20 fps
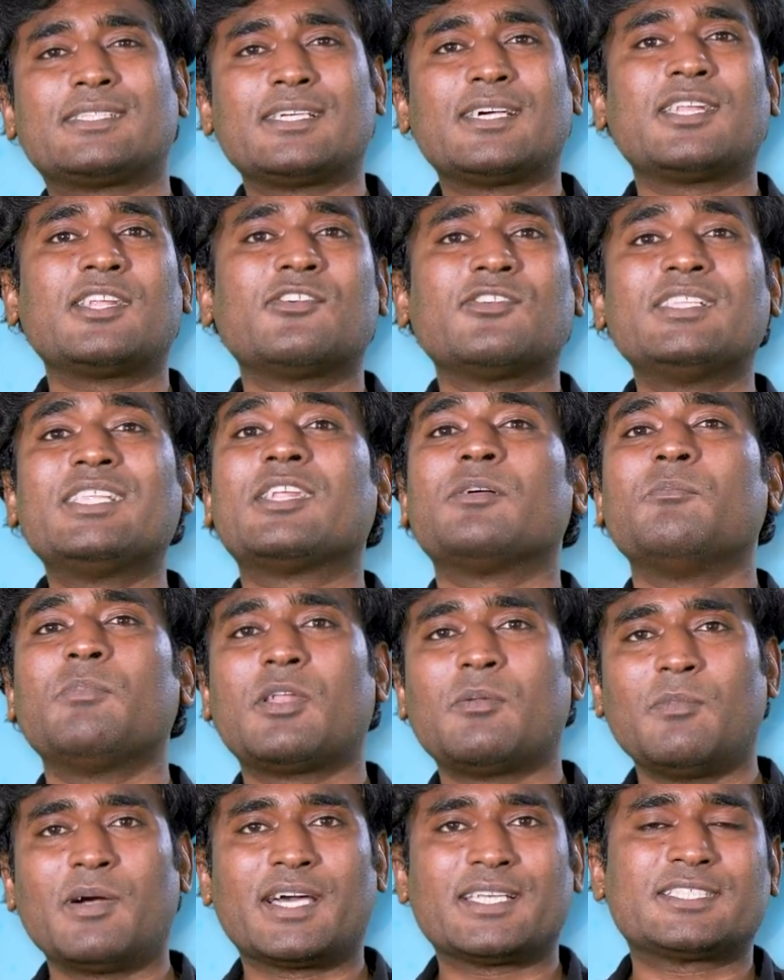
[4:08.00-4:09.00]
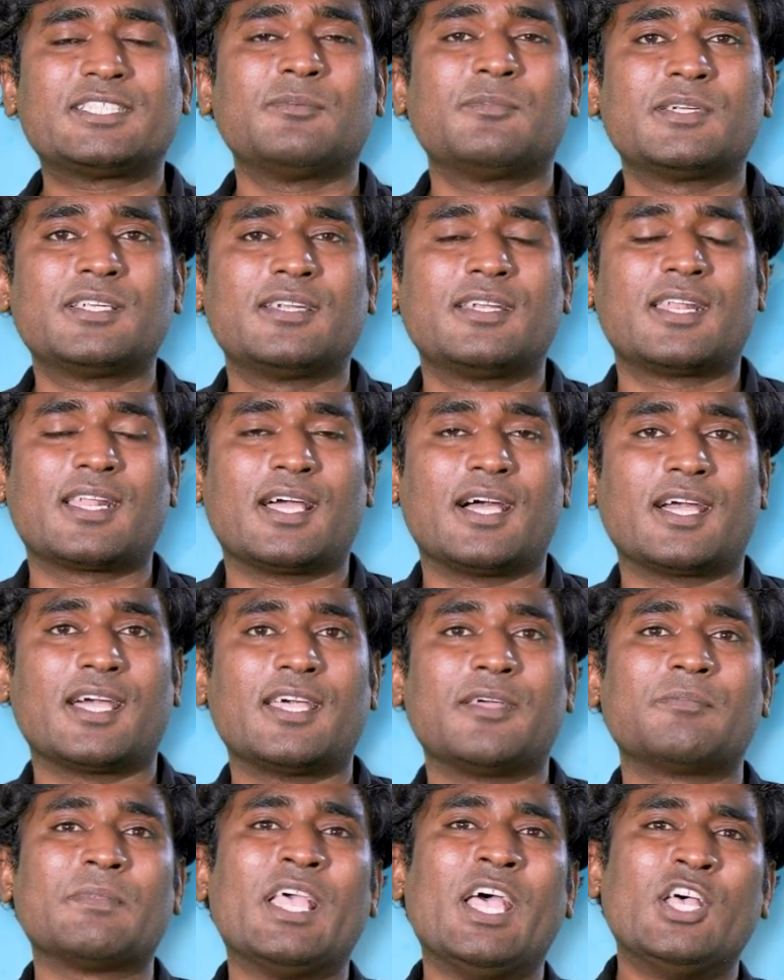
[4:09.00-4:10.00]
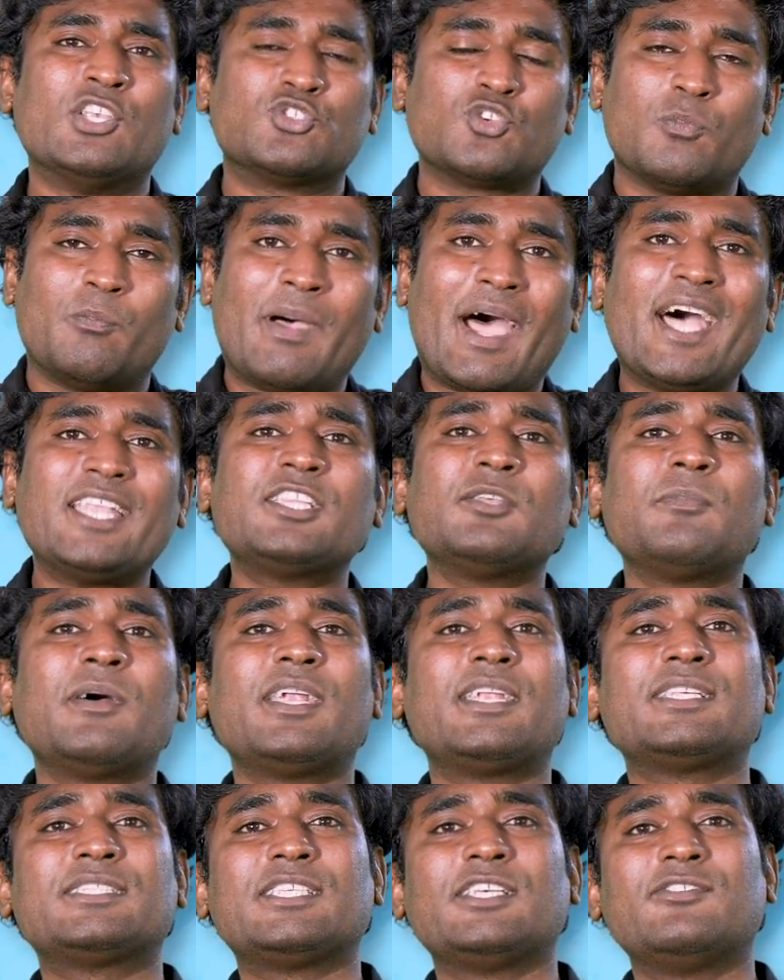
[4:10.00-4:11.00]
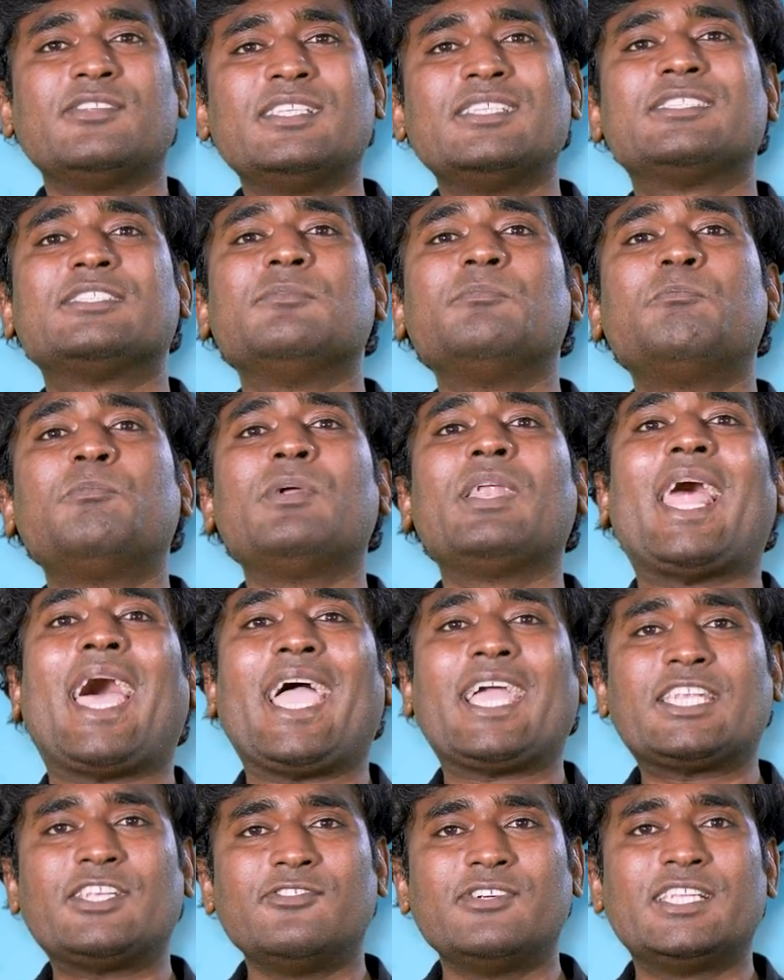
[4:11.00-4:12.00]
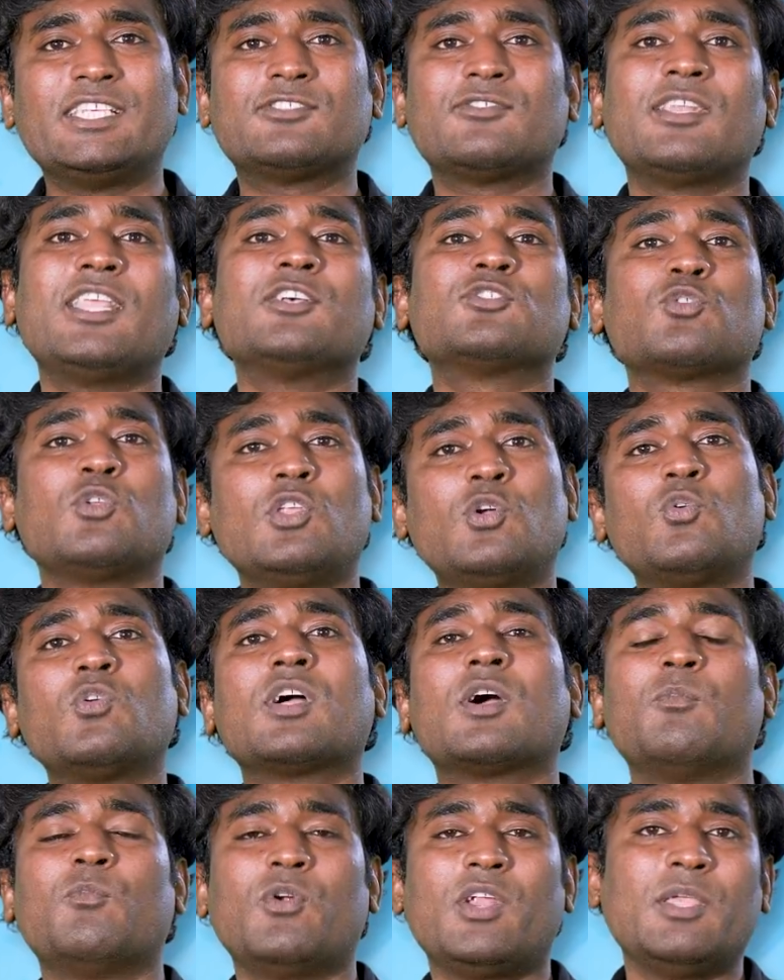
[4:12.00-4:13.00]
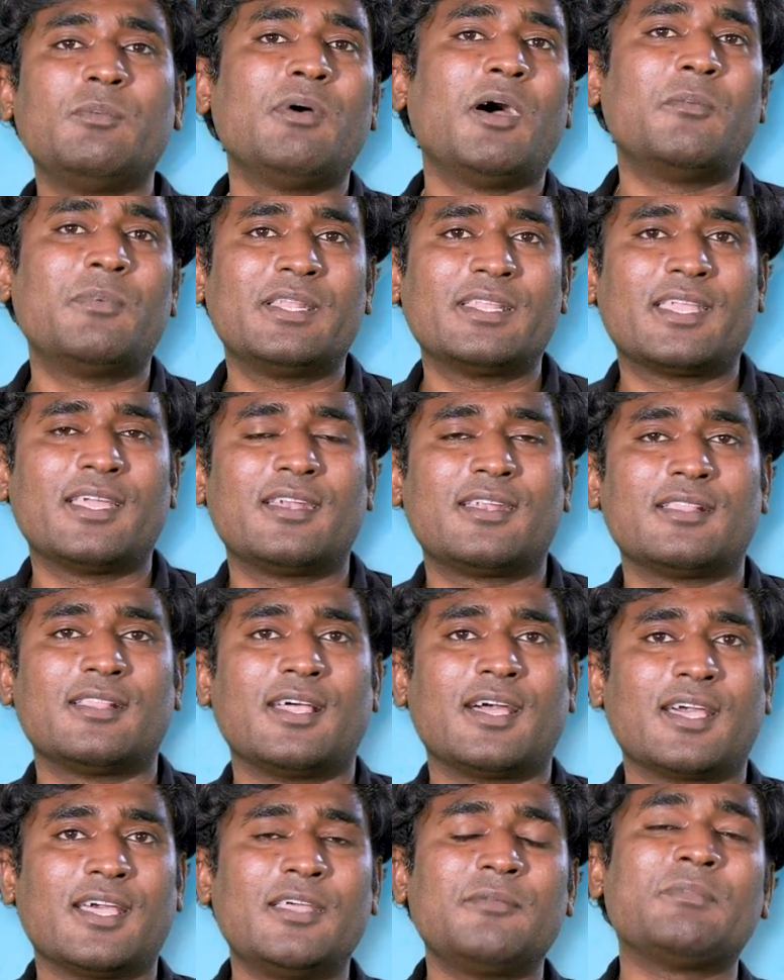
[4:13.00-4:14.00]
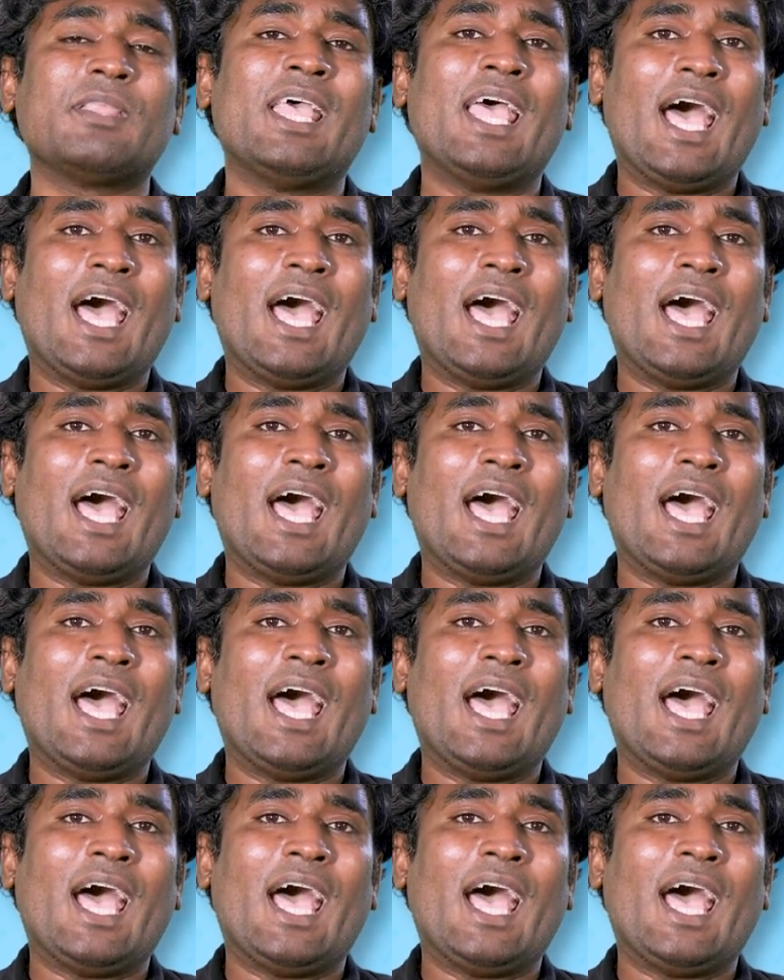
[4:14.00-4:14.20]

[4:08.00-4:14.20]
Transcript: கற்றுக்கிறதுக்கு வந்து ரொம்ப ரொம்ப கஷ்டப்பட்டுட்டு இருக்காங்க ஸோ மேத்தமேட்டிக்ஸை வந்து சிம்பிள் ஆக்டிவிட்டிஸ் வழியாக சொல்லிக் கொடுக்க முடியுமா அப்படின்னு கேட்டிருந்தாங்க